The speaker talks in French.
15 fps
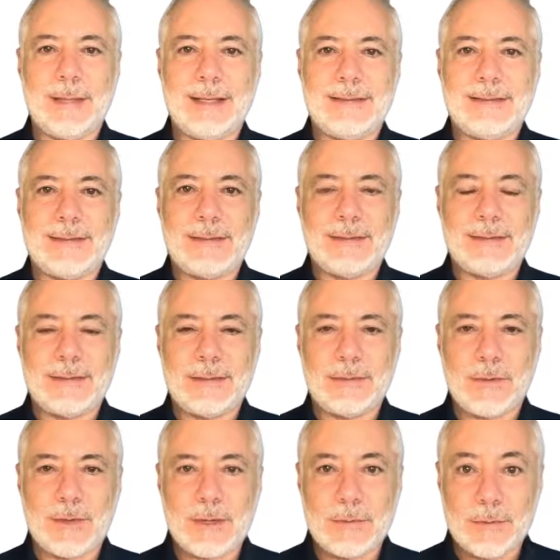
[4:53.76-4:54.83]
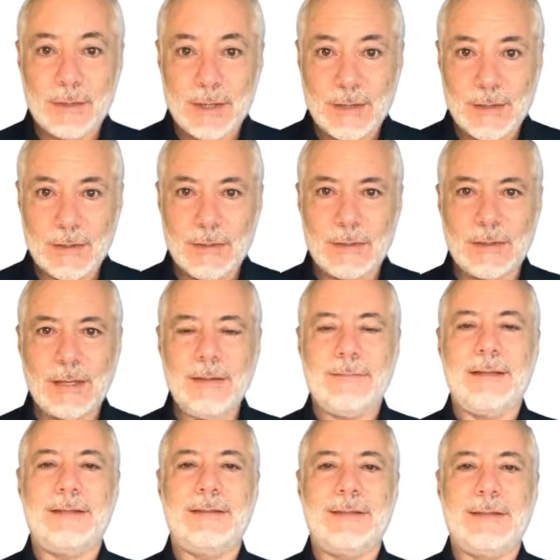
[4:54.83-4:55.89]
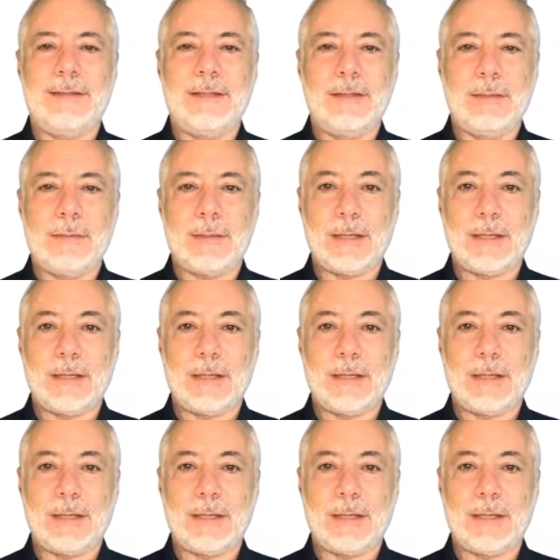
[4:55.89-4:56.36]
PASC, citons la douleur, la fatigue,